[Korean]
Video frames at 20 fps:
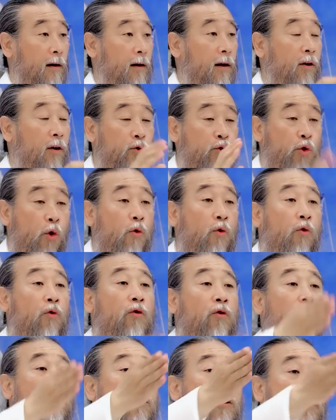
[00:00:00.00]
이
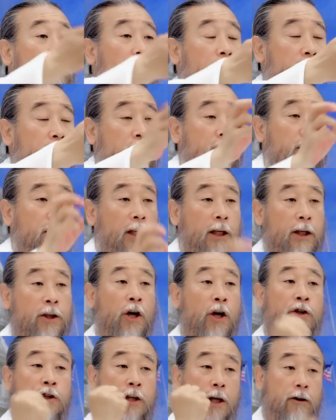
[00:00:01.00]
조건을 걸어서 이
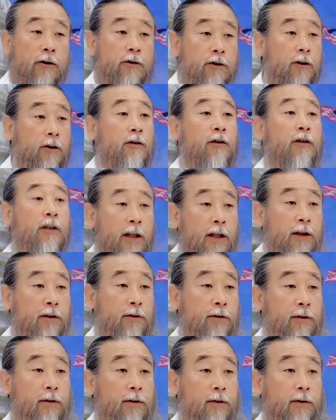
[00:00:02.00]
경제를 쓰는
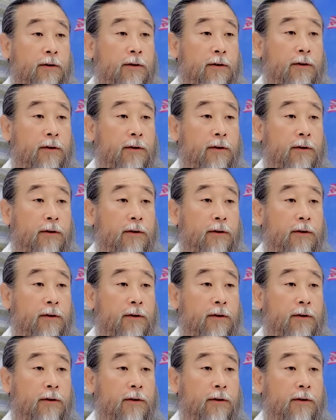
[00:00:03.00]
거예요.